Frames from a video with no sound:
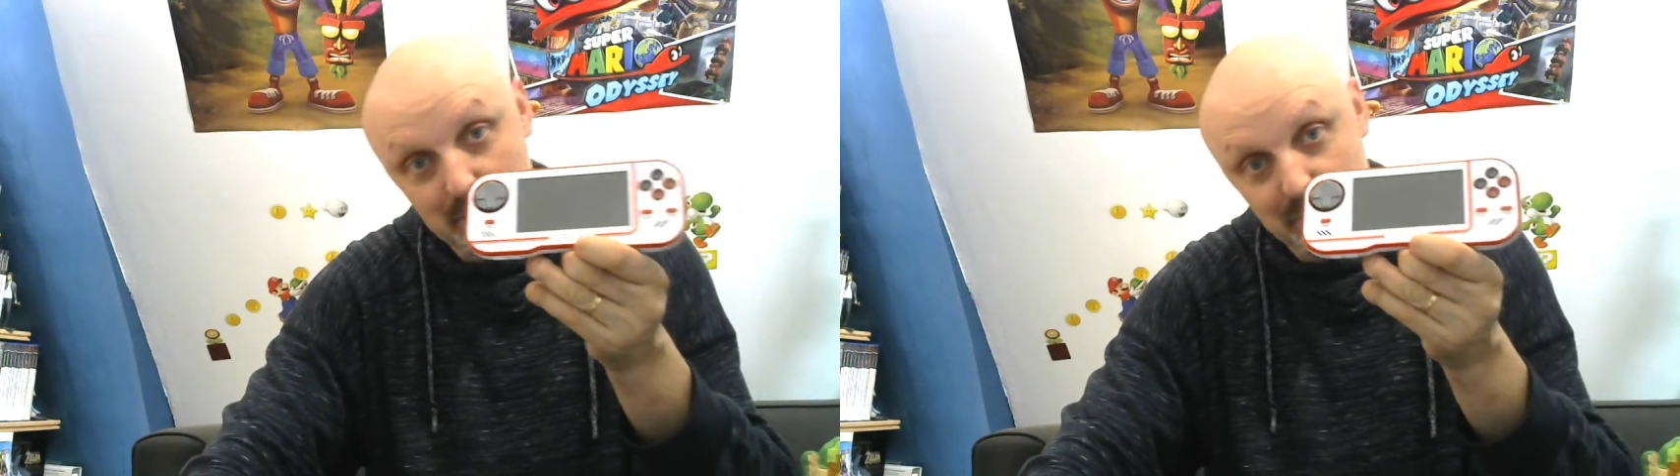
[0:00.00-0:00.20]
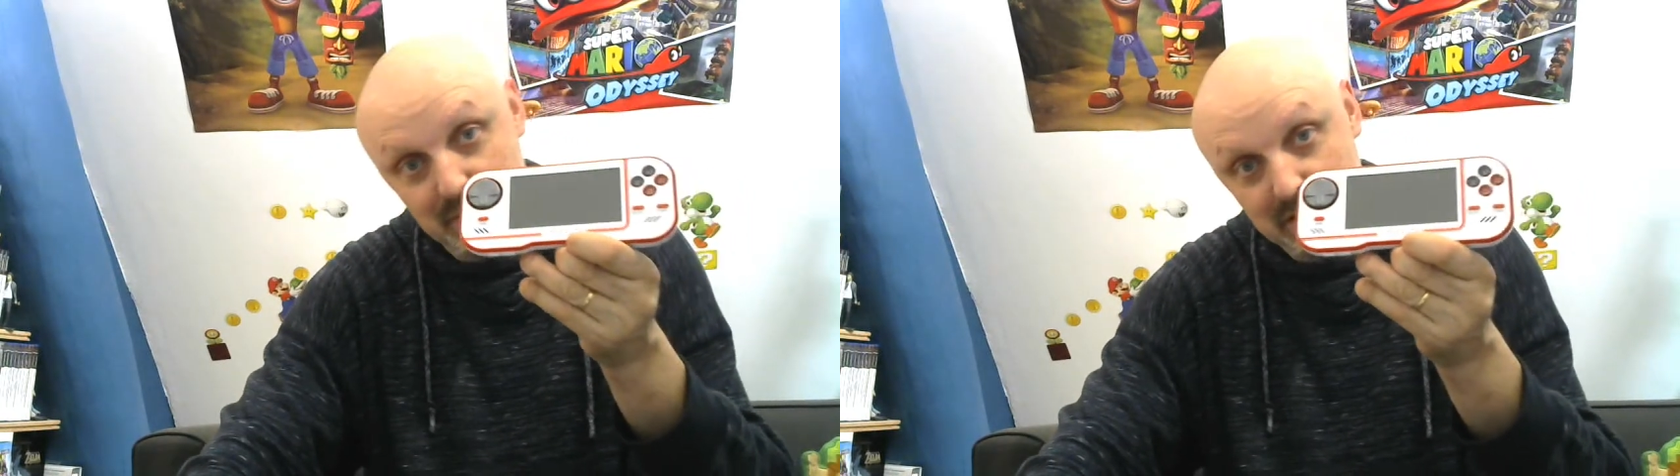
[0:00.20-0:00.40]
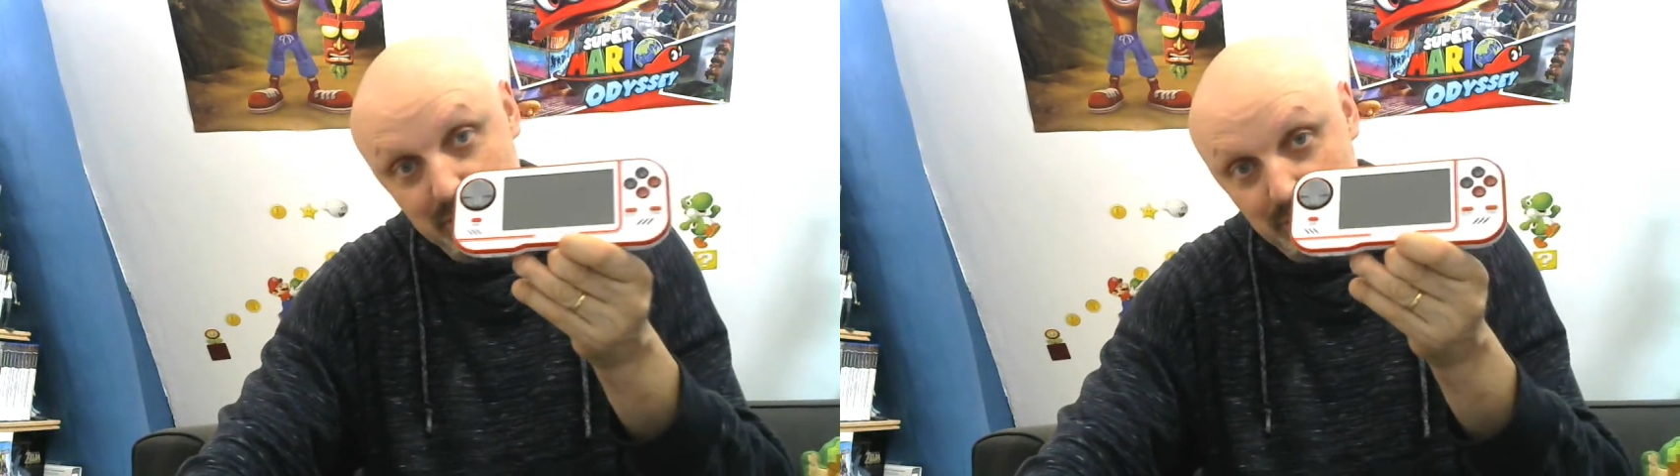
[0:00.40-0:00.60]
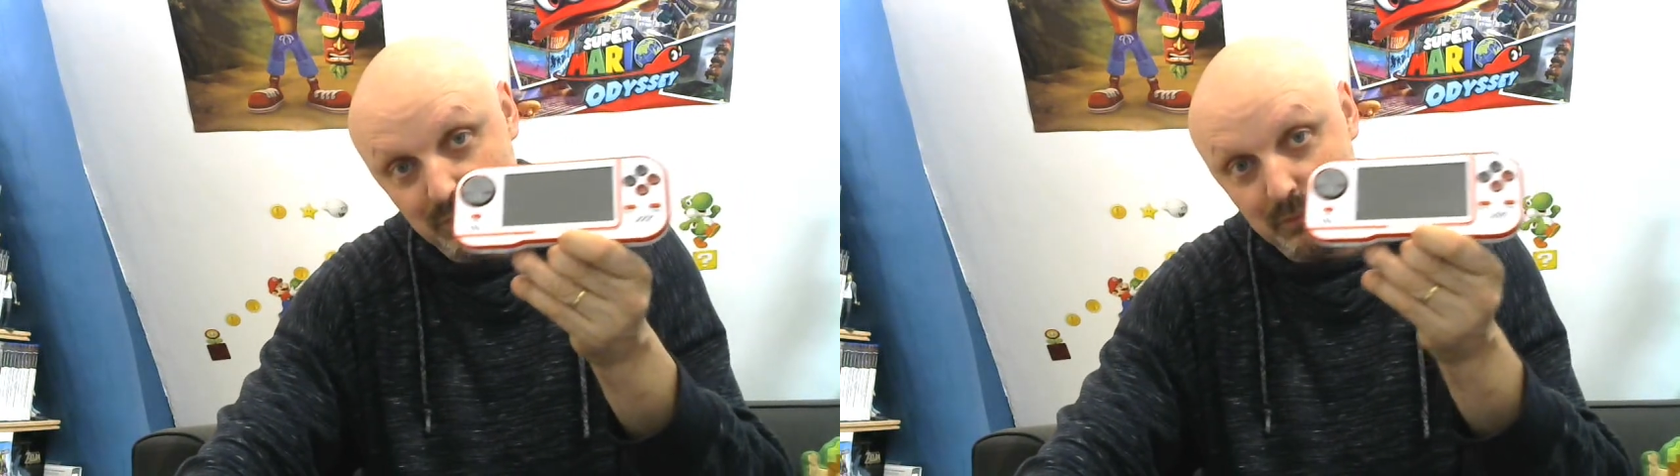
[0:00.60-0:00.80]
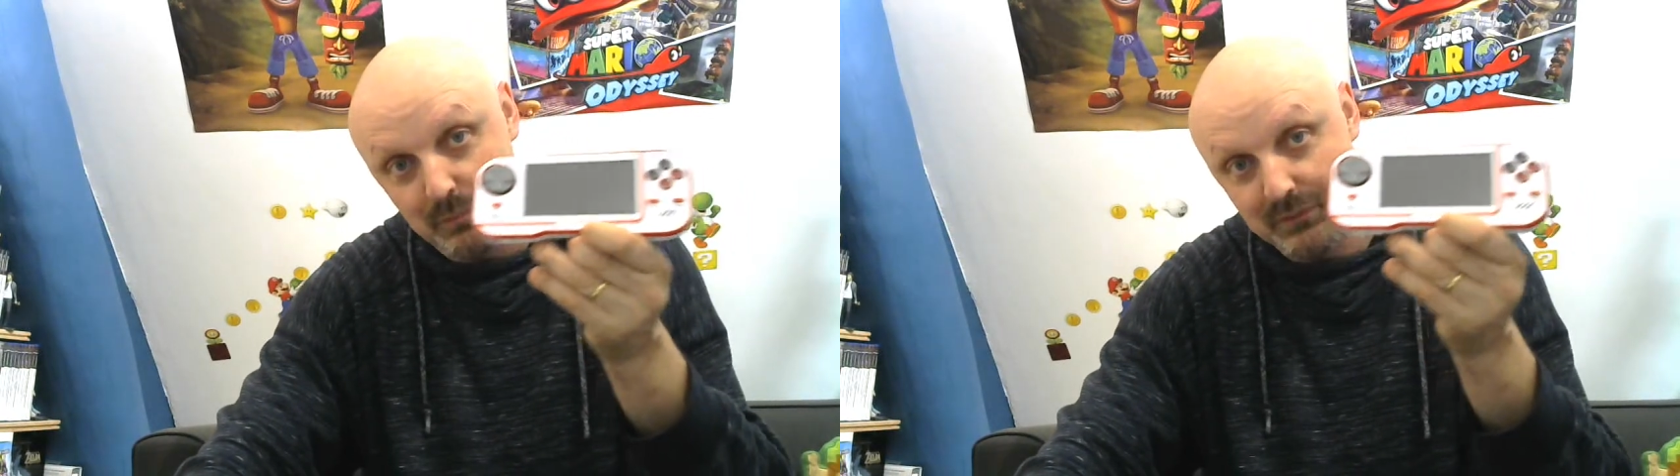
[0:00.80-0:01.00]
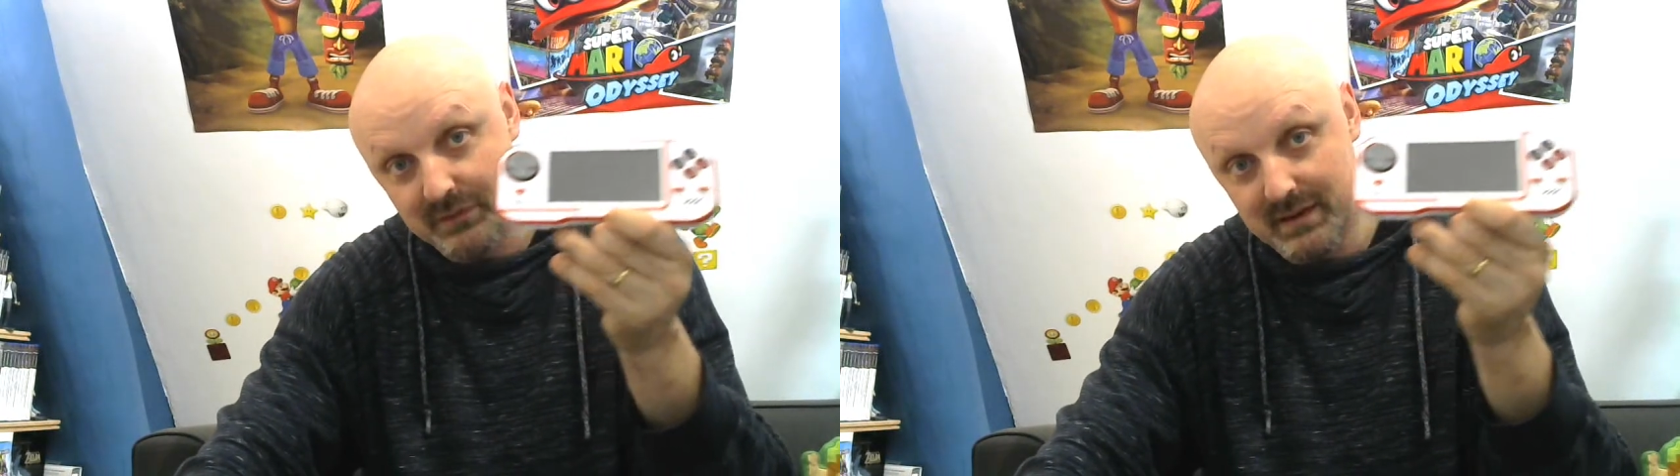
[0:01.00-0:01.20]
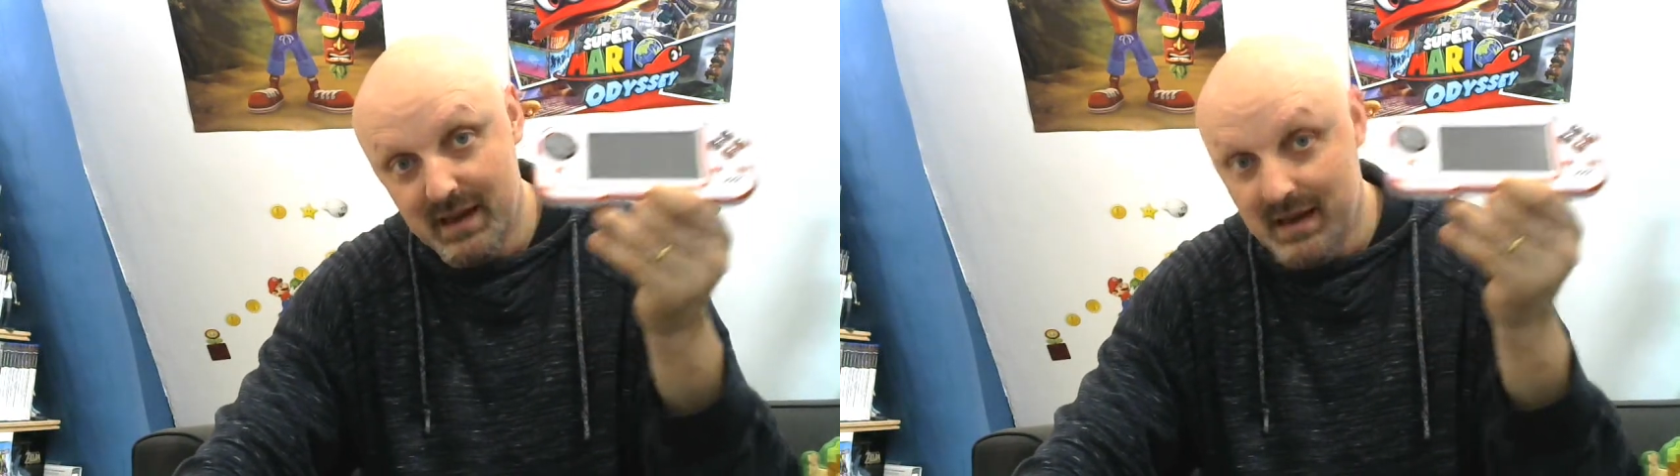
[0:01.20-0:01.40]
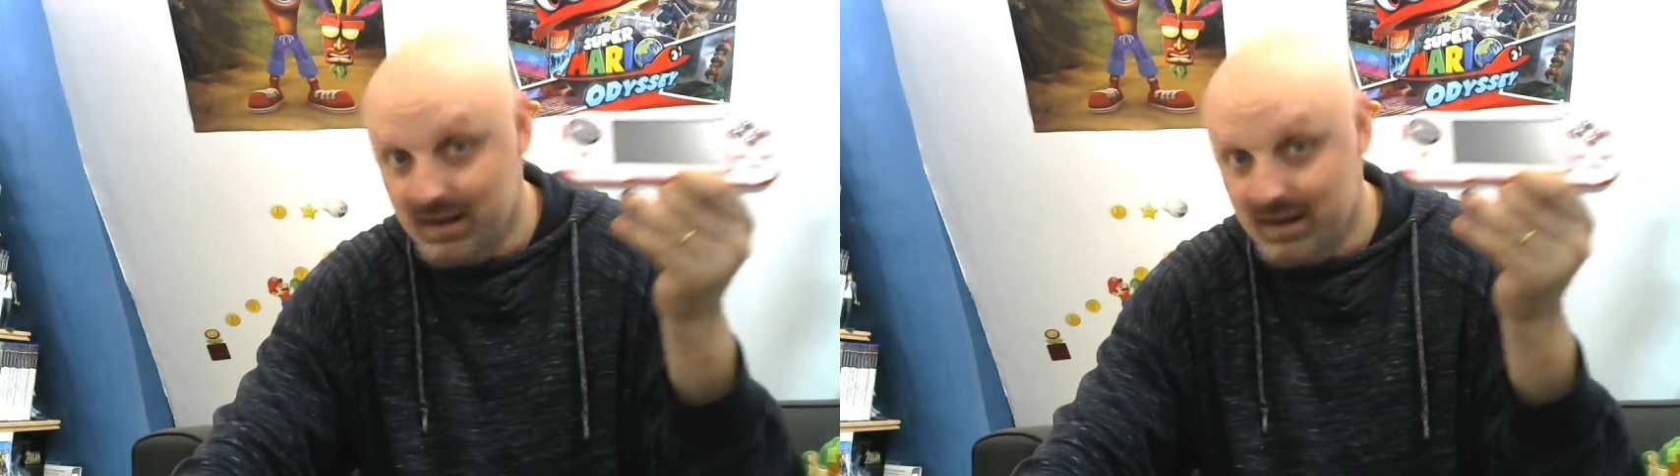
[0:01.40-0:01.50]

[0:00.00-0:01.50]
à me dire ce que vous en pensez,